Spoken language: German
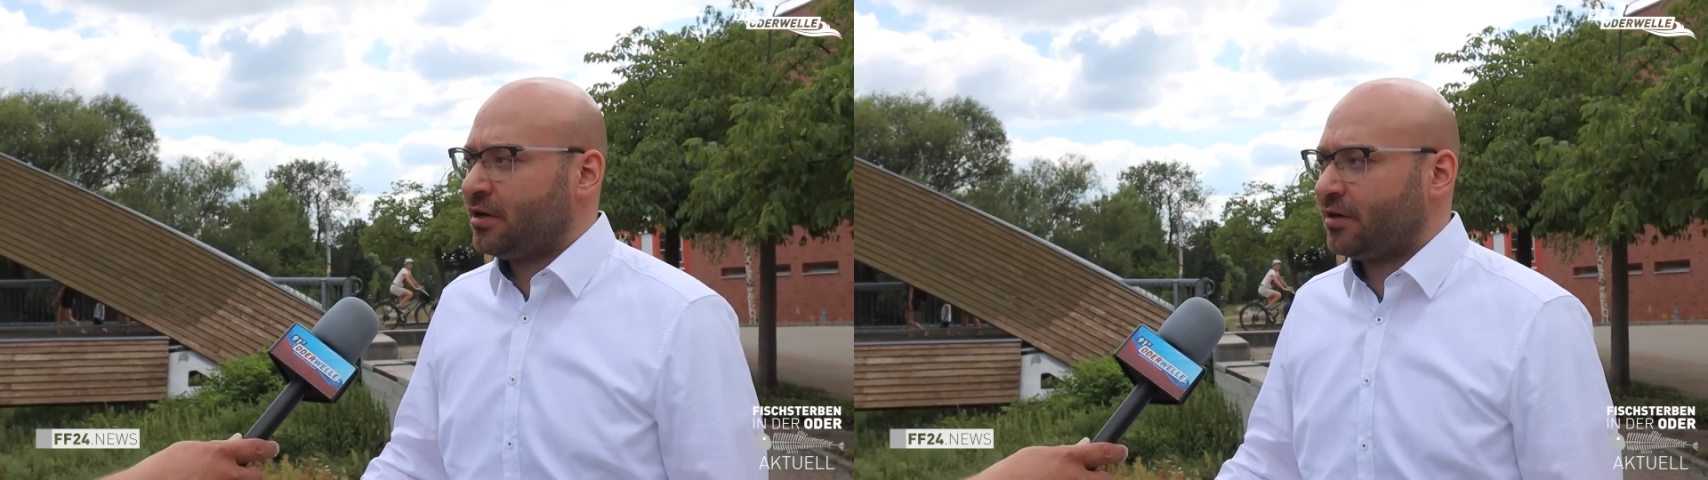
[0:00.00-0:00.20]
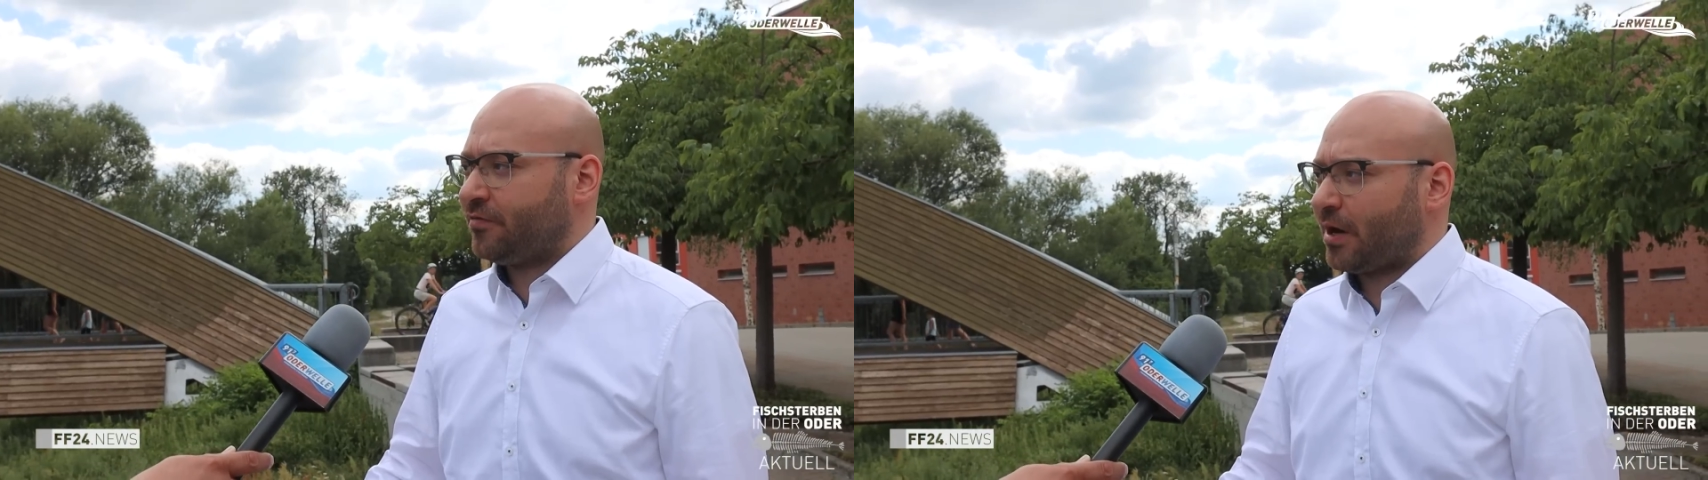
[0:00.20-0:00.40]

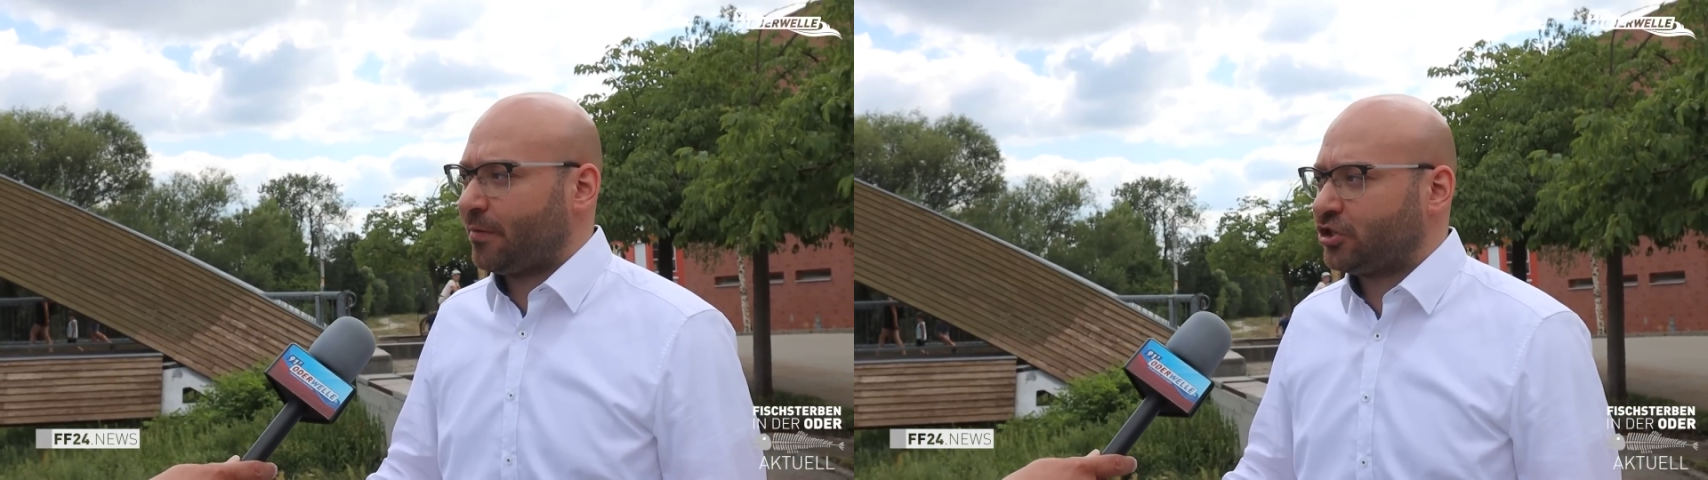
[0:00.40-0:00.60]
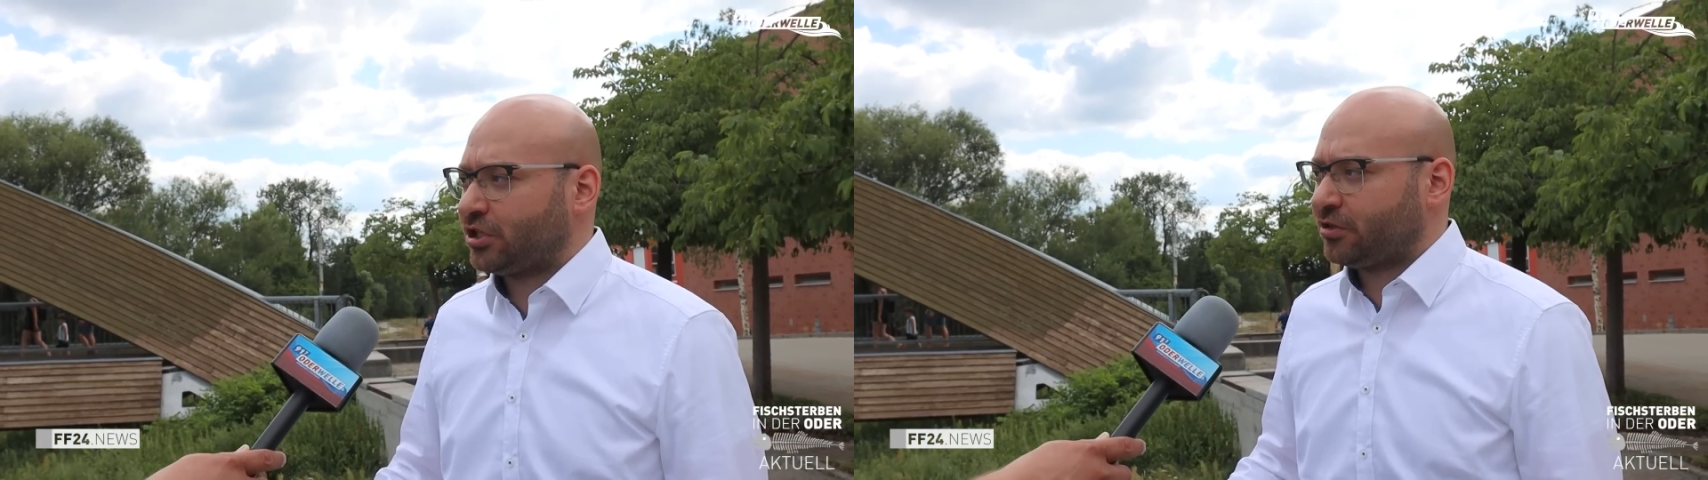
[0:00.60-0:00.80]
wir
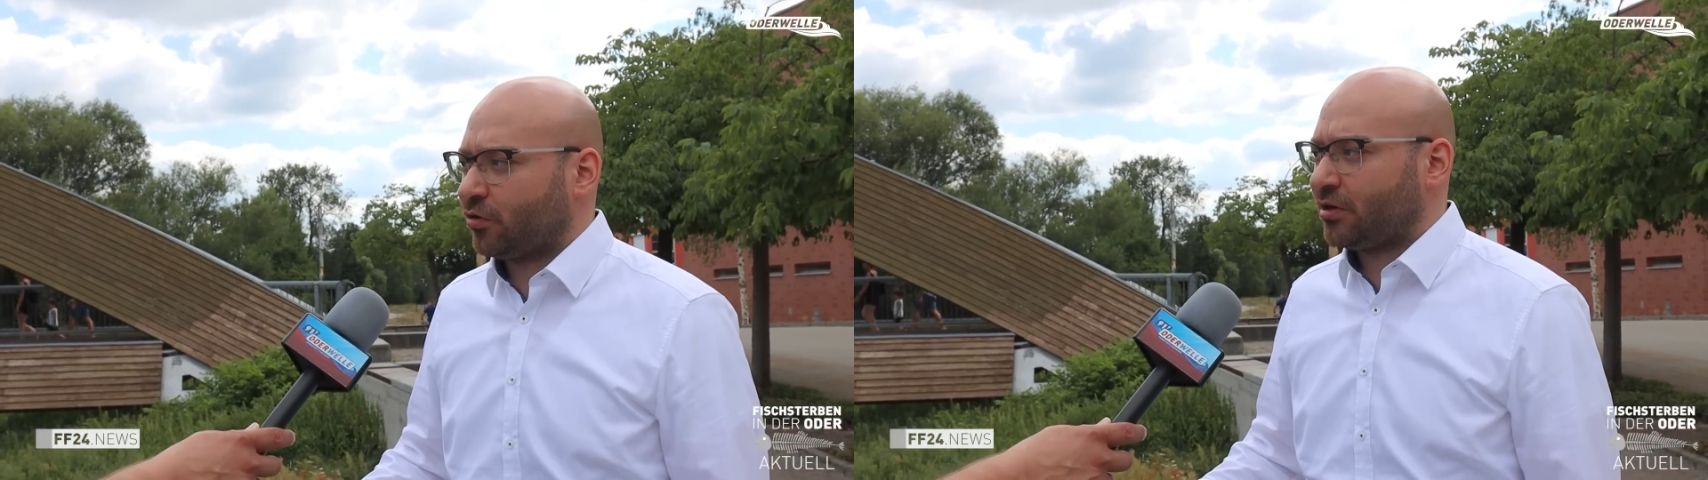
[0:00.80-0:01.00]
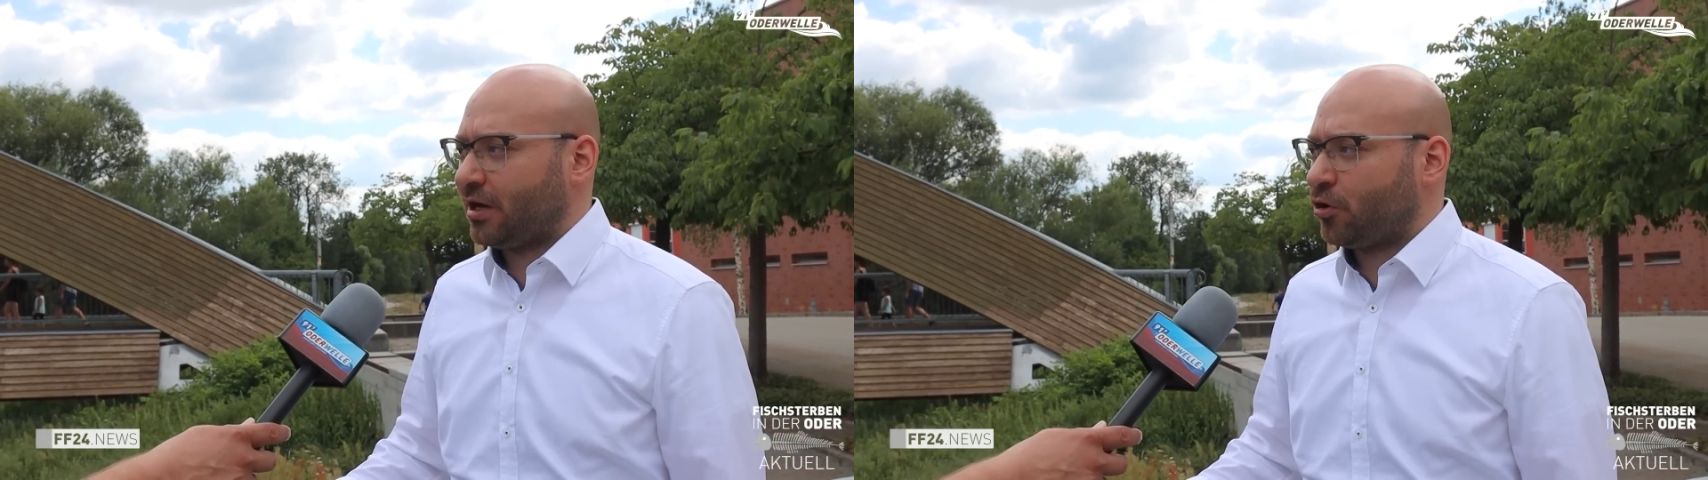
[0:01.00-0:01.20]
haben als Stadt ja
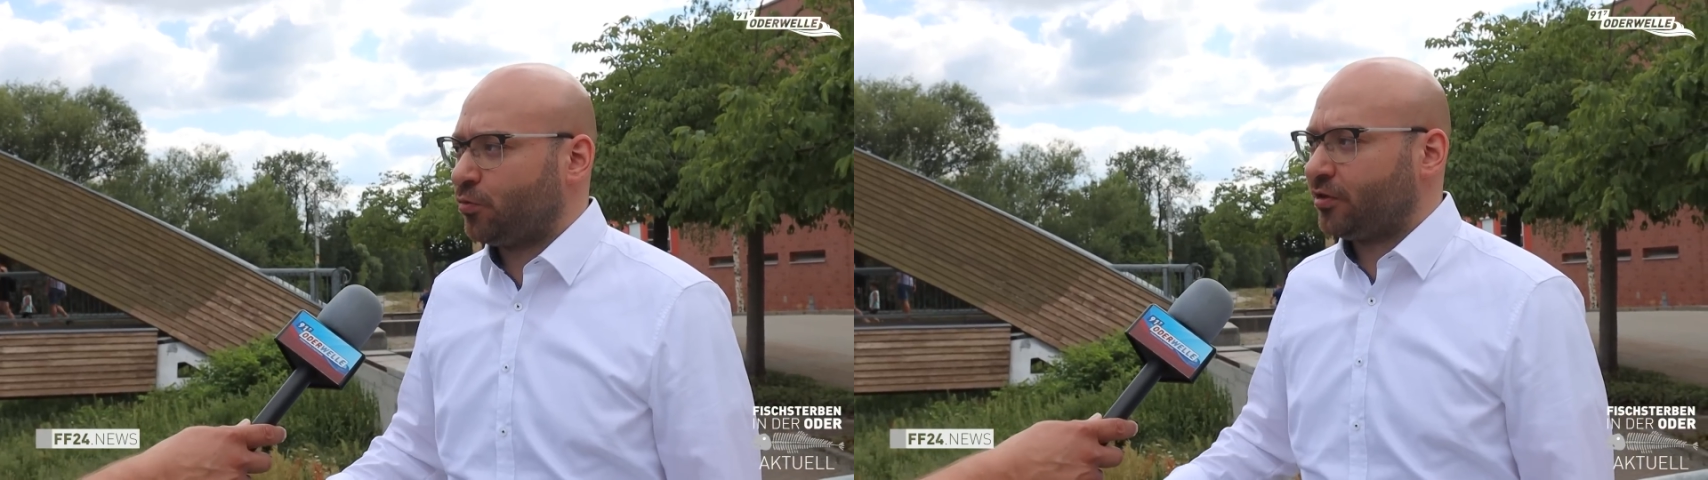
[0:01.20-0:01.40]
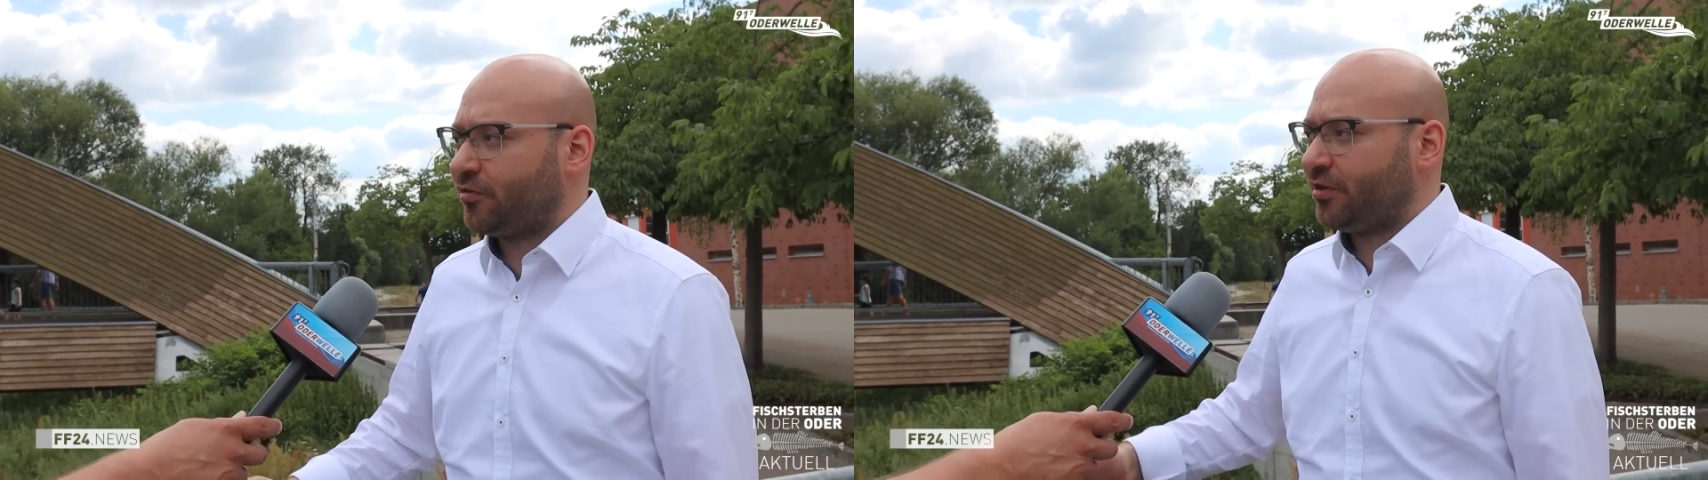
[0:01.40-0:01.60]
auch klar
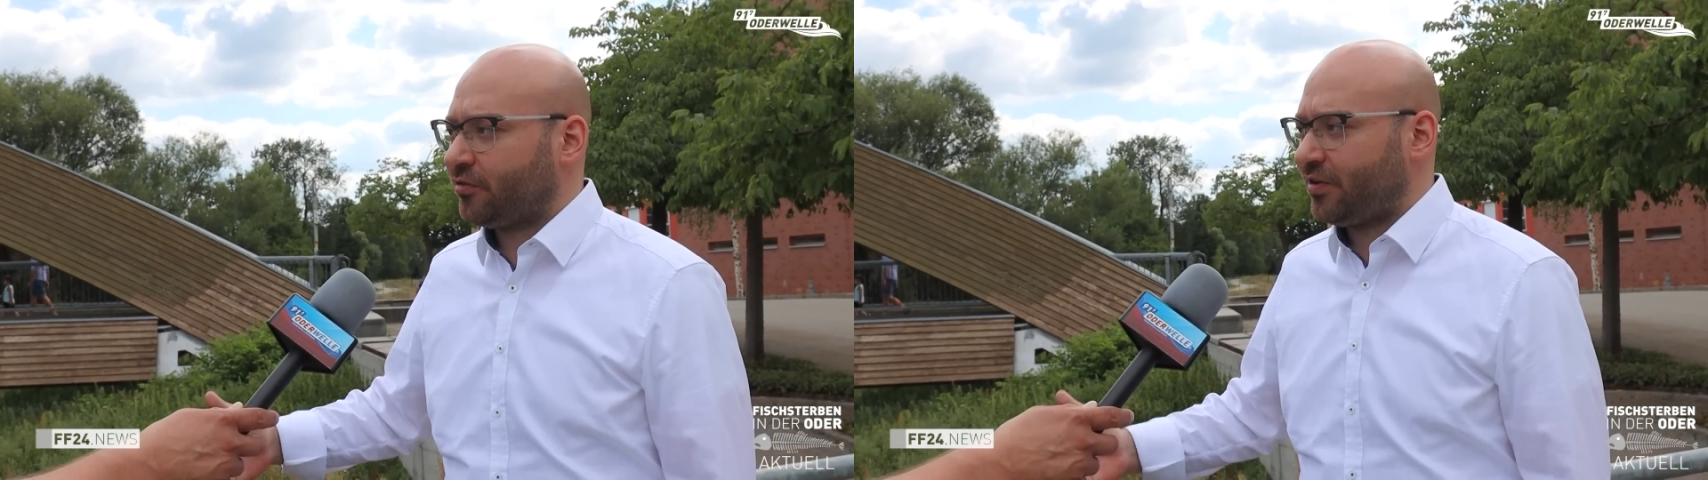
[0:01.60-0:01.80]
kommuniziert,